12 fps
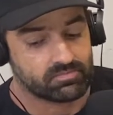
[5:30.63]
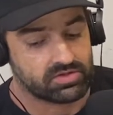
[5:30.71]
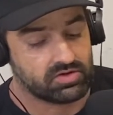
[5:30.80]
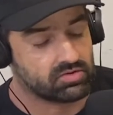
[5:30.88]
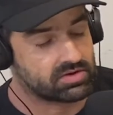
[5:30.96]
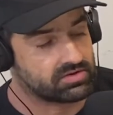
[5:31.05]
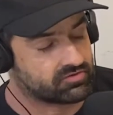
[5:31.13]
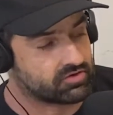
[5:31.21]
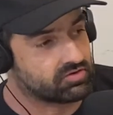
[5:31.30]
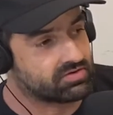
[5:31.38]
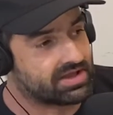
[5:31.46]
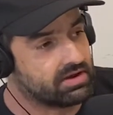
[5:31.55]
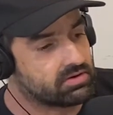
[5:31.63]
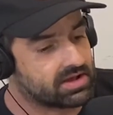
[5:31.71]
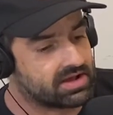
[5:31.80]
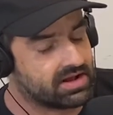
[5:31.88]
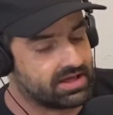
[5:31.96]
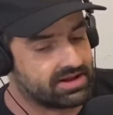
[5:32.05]
E eu, só que eu quero que a
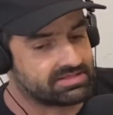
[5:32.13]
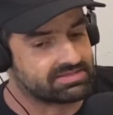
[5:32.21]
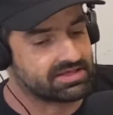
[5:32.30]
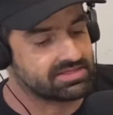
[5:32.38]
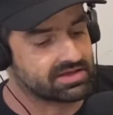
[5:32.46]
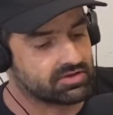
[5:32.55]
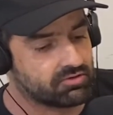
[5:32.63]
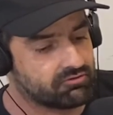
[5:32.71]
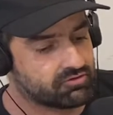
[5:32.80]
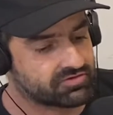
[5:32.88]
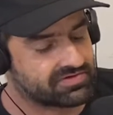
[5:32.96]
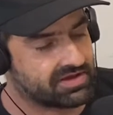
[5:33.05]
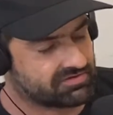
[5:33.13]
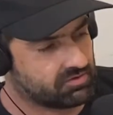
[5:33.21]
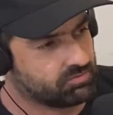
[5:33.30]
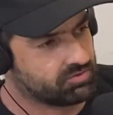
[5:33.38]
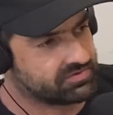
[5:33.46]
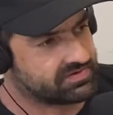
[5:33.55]
galera entenda que eu vou ser essa
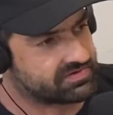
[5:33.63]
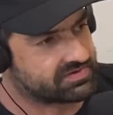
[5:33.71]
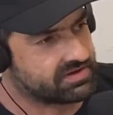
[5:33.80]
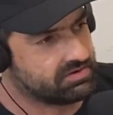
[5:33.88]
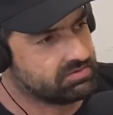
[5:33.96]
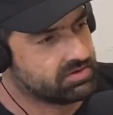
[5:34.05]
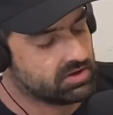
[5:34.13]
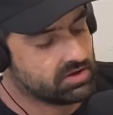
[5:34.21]
oposição,